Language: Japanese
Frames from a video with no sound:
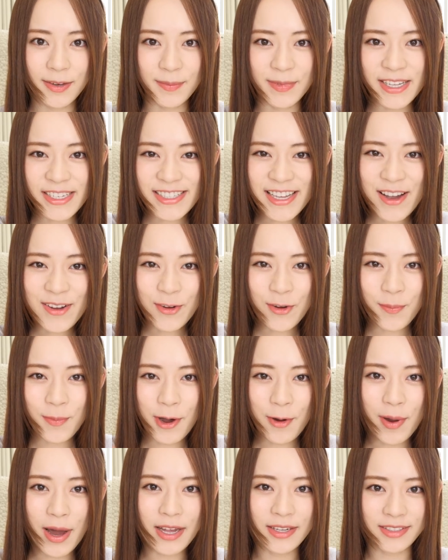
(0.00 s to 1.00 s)
皆さんこん
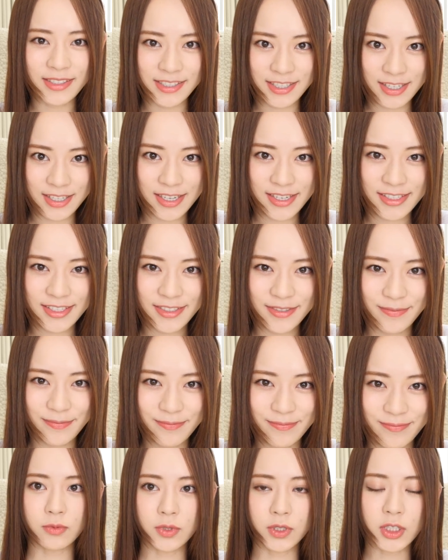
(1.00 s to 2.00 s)
ばんは、りさです。
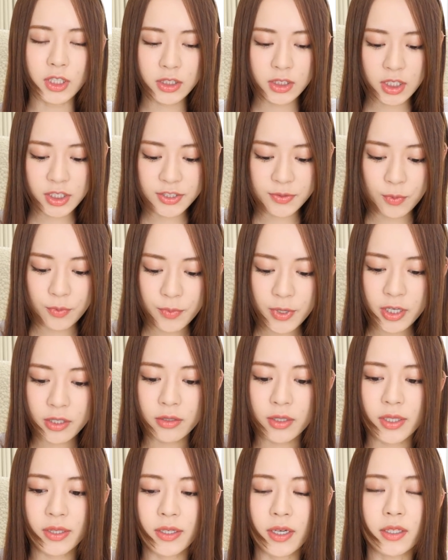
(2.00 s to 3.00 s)
私がいつも
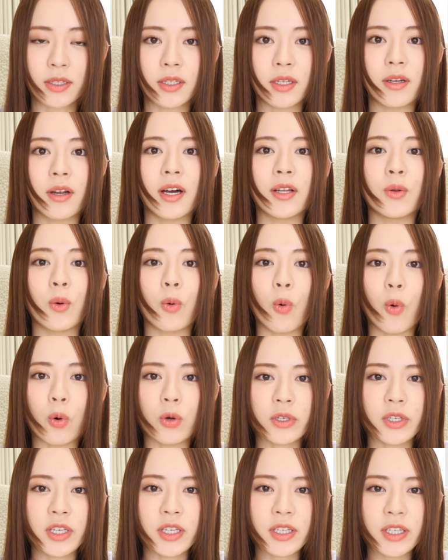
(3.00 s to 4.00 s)
メイクで使ってるお
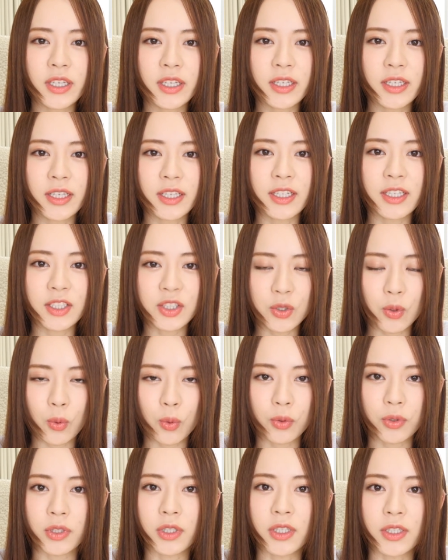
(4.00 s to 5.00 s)
気に入り商
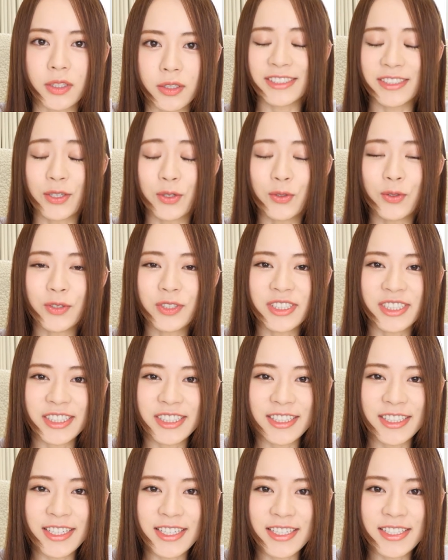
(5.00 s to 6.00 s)
品、その
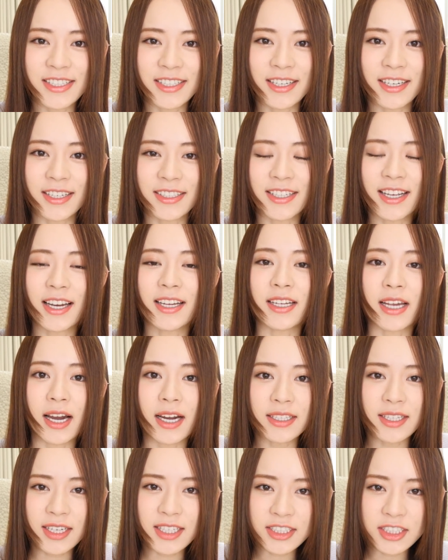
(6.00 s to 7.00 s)
シリーズからさらに
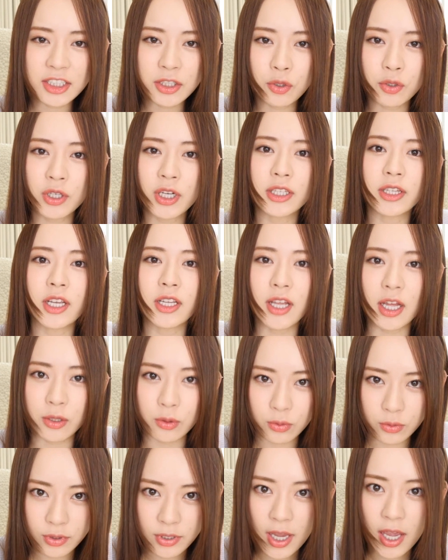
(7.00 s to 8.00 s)
新しい商品が出た
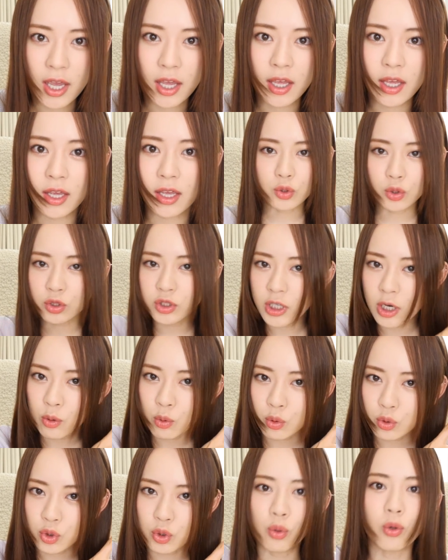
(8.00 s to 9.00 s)
ので、そちら
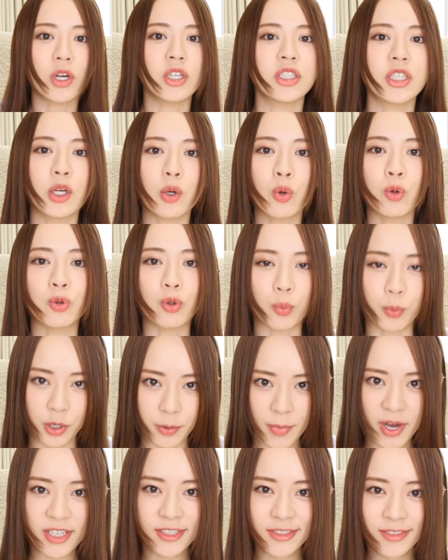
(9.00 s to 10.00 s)
を紹介していこうと思
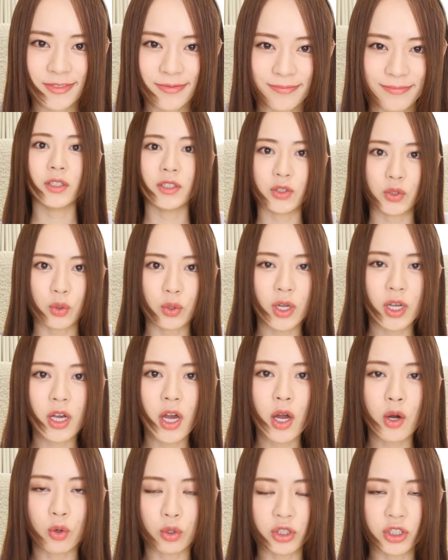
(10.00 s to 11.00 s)
います。それ
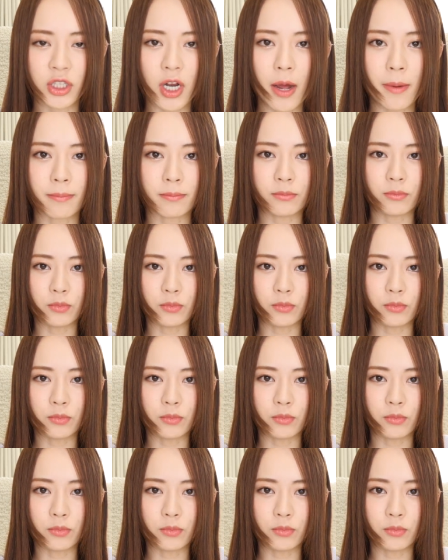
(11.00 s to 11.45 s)
がこちら、